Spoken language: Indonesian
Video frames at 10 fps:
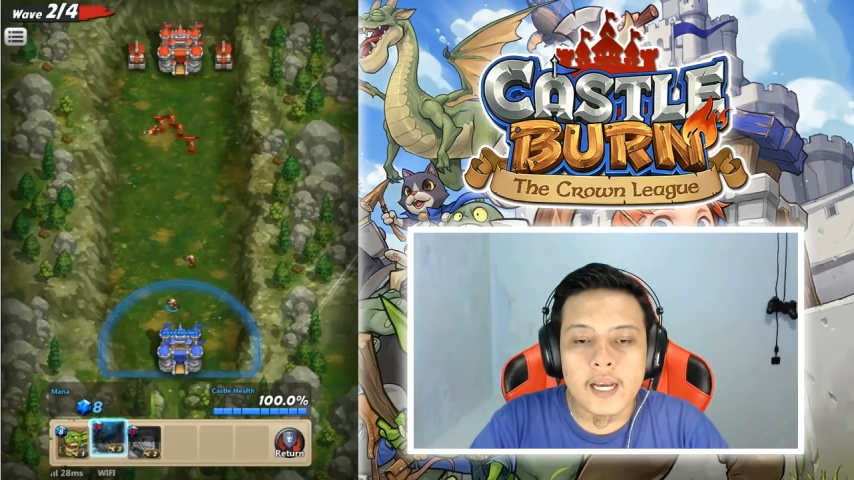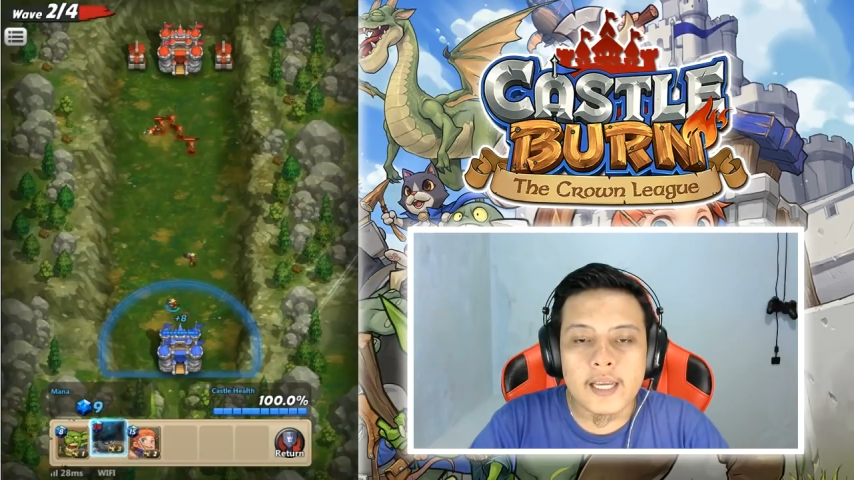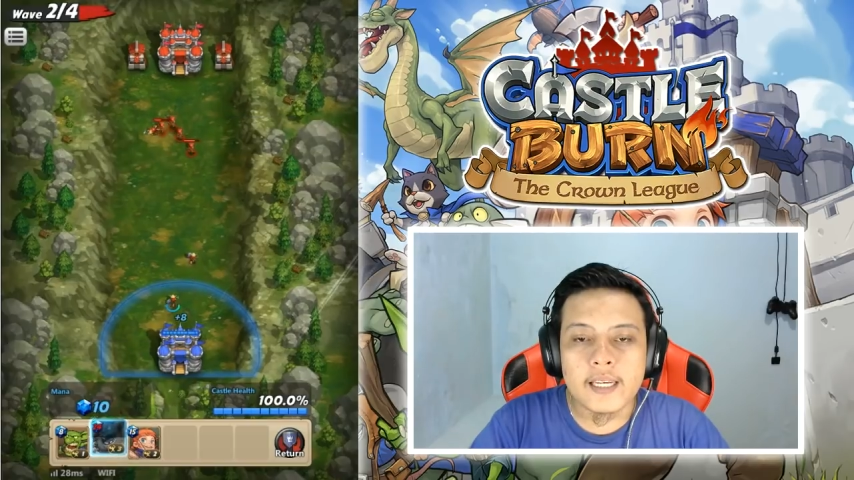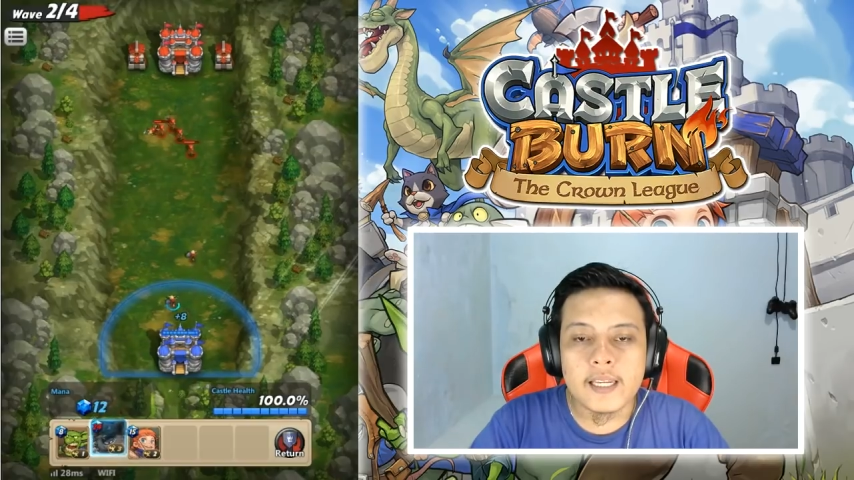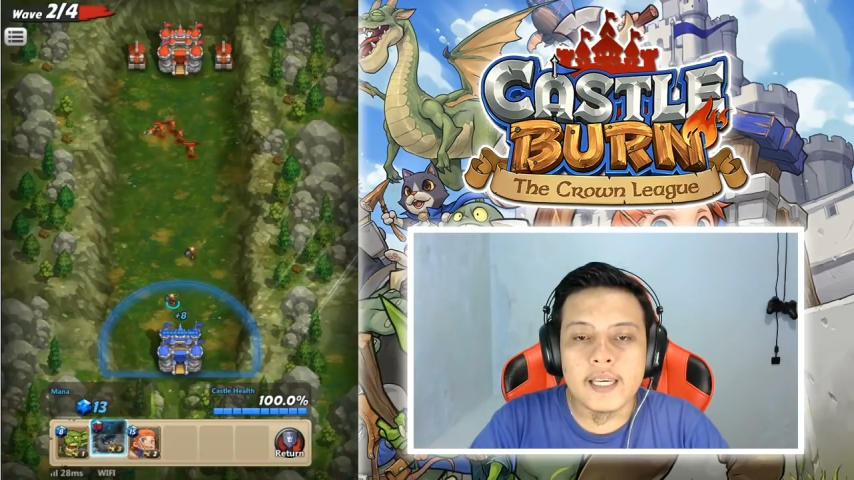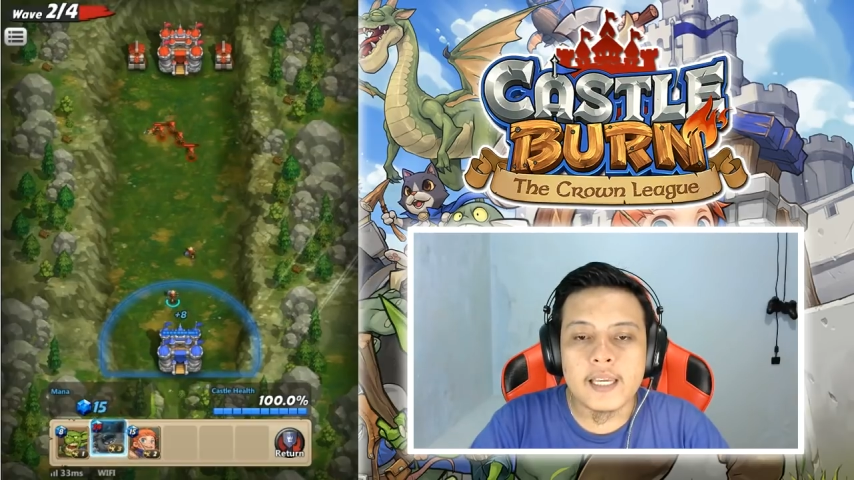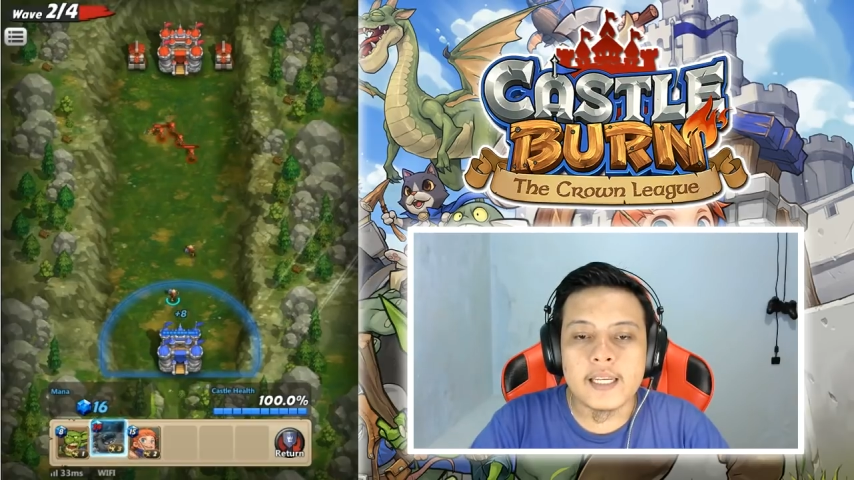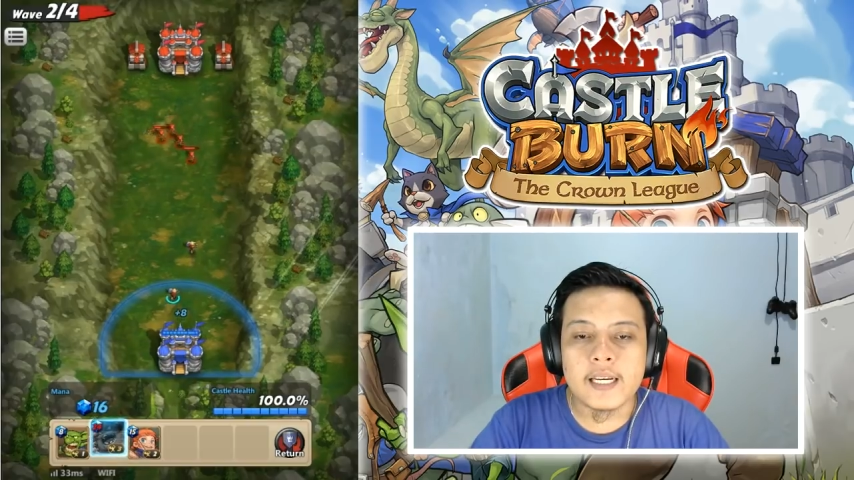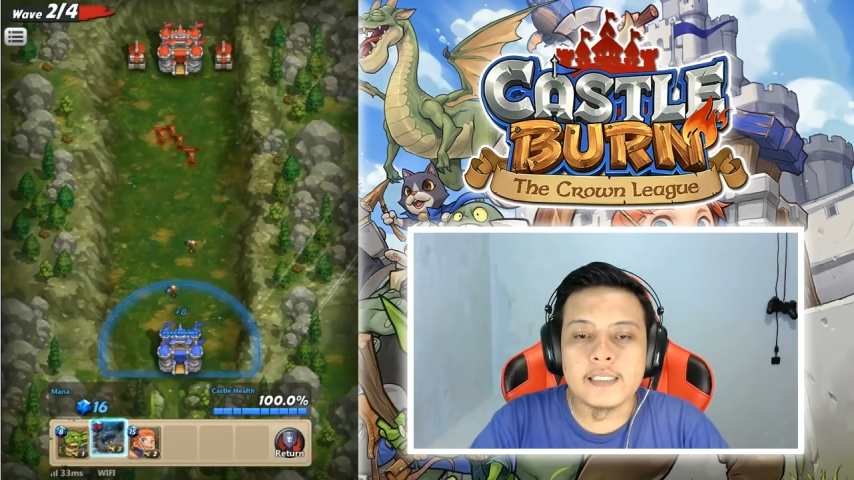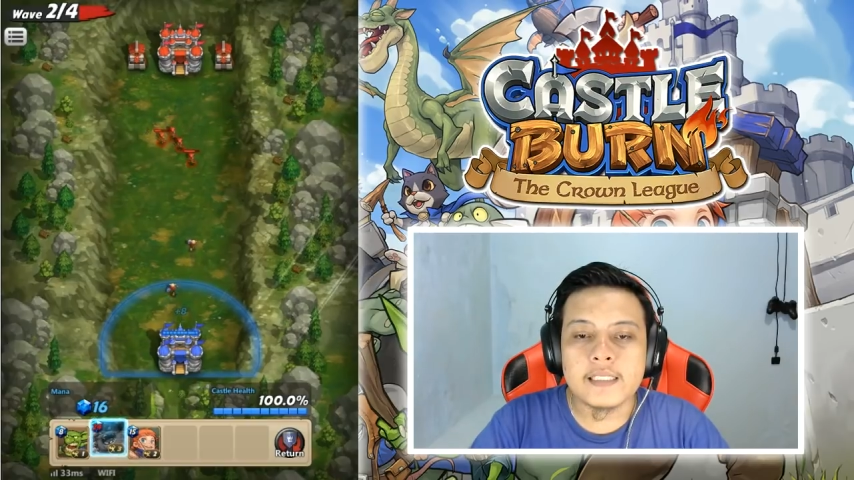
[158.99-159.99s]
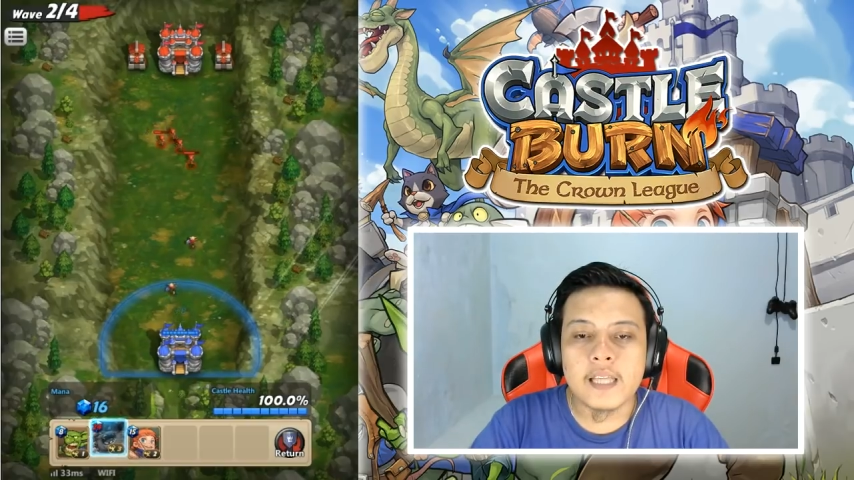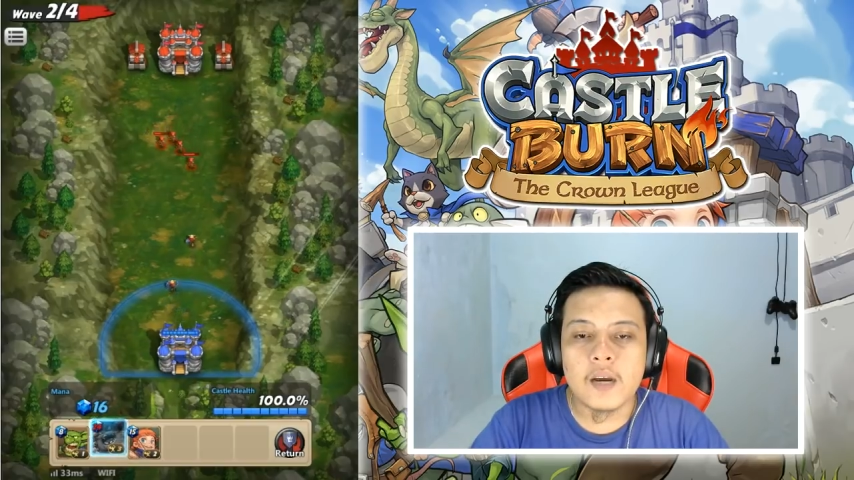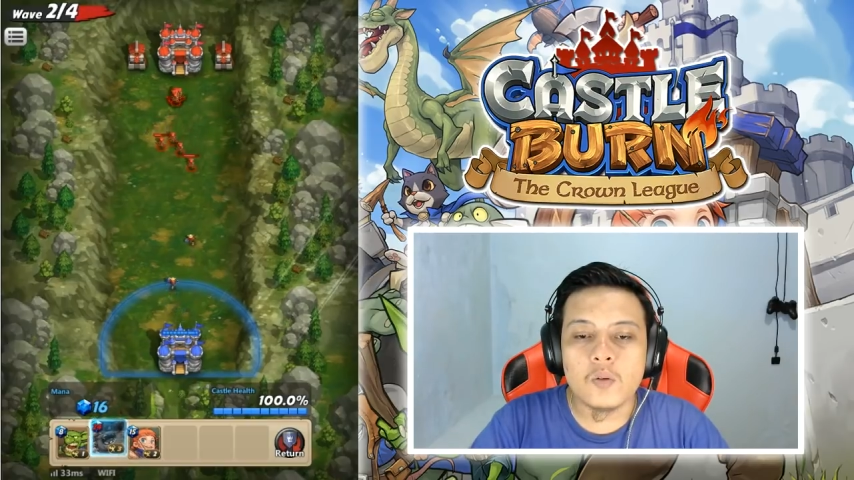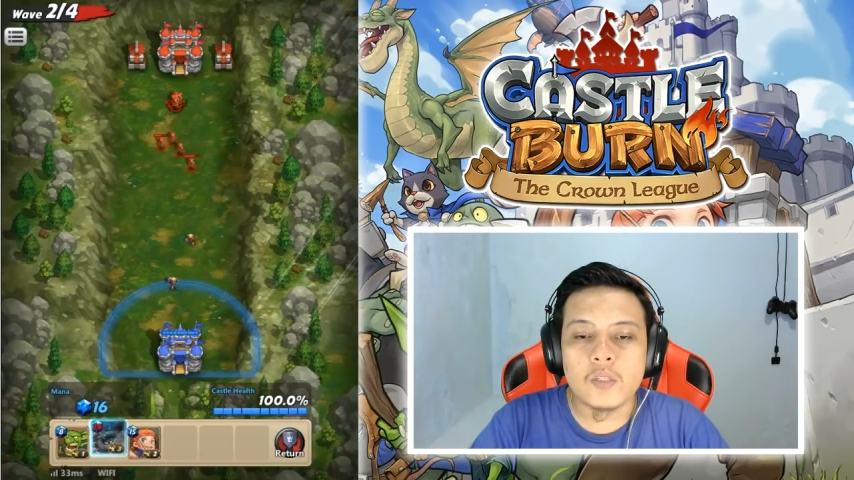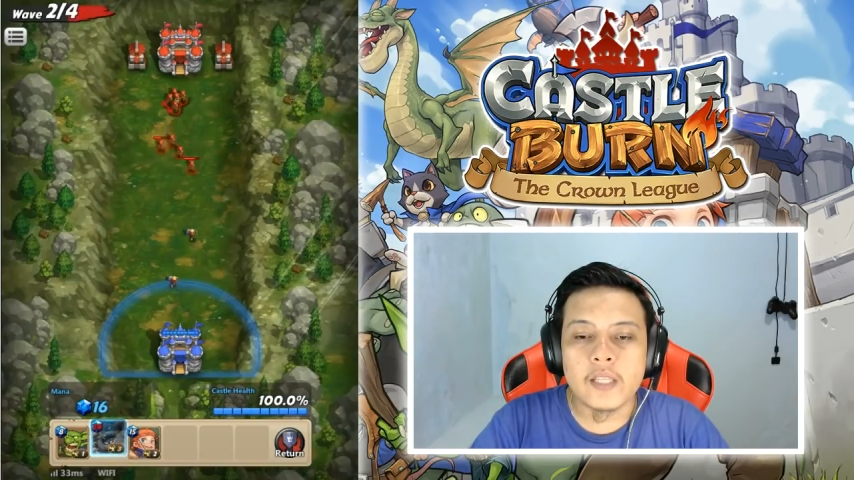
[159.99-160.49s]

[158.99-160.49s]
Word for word: yang ini dikasih tahu